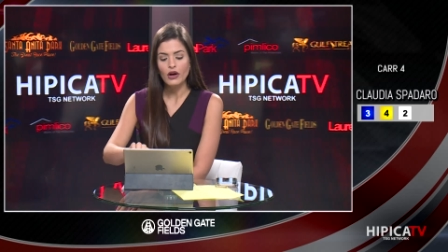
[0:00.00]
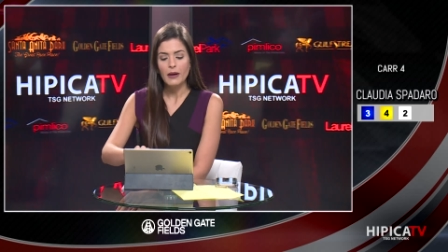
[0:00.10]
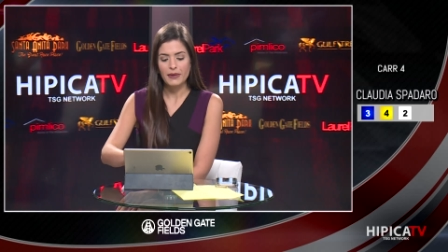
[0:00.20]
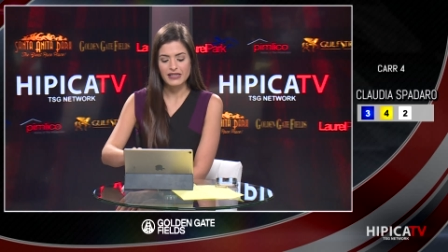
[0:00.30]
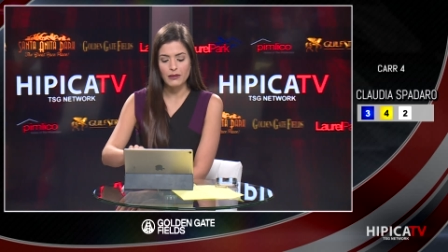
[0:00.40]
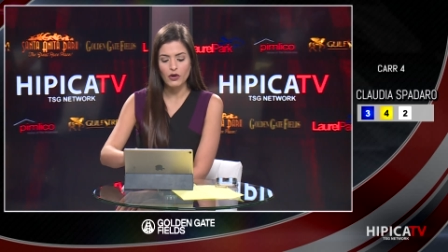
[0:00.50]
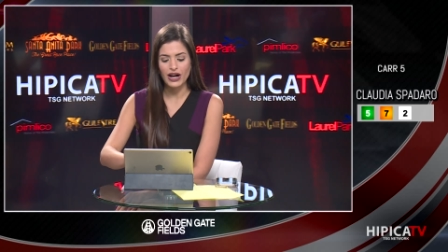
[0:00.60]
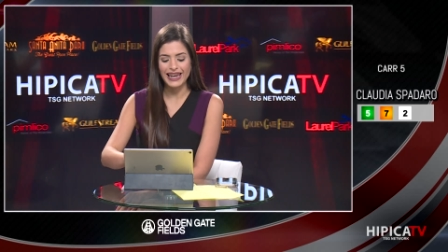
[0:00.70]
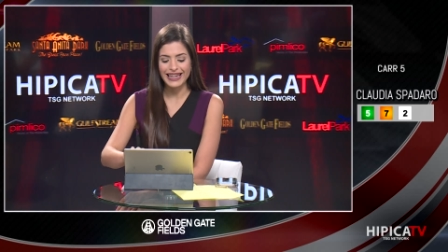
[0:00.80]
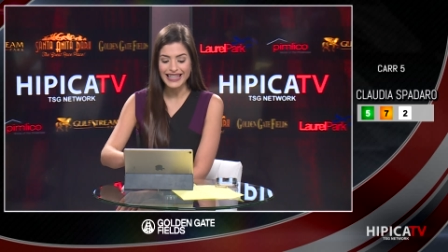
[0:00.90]
Pasamos a
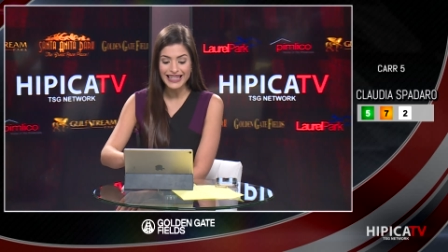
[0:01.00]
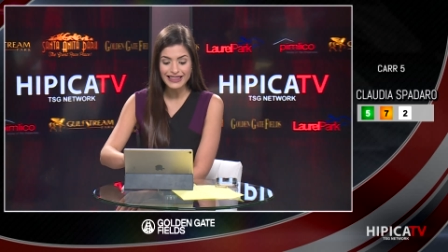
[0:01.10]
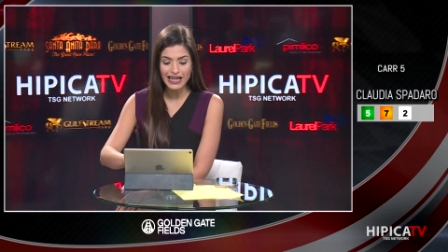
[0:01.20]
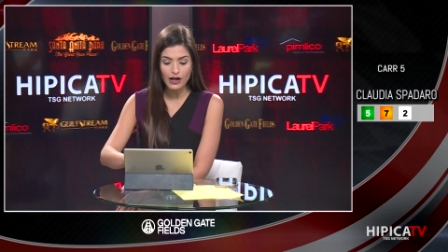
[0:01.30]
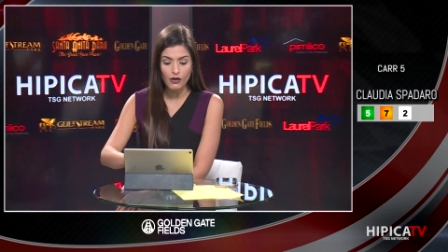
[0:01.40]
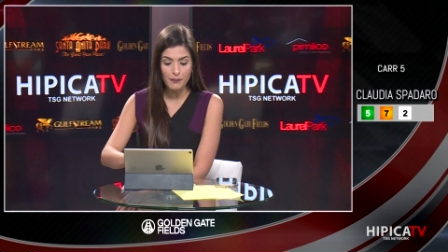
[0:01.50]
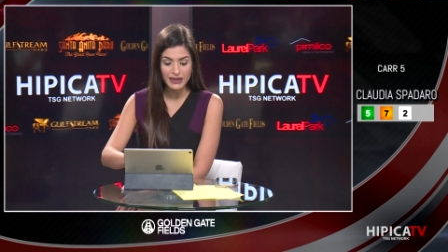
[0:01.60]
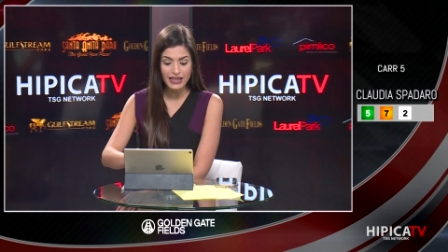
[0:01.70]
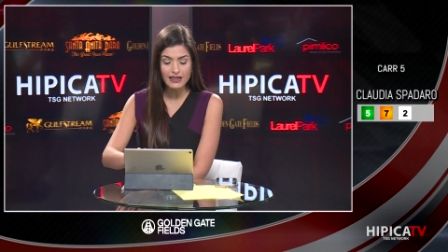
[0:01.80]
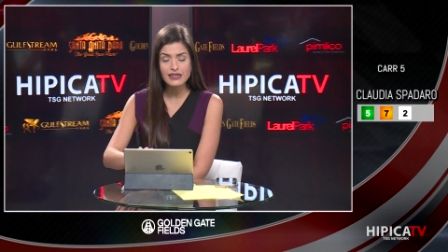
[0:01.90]
la quinta
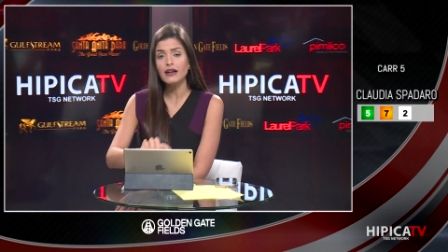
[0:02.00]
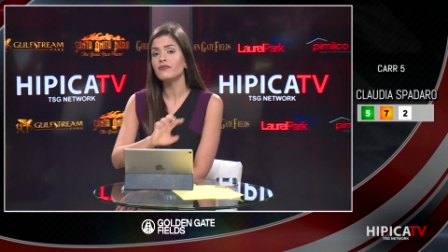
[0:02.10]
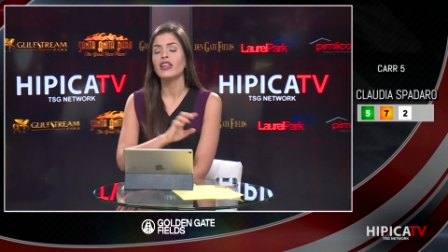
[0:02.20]
competencia.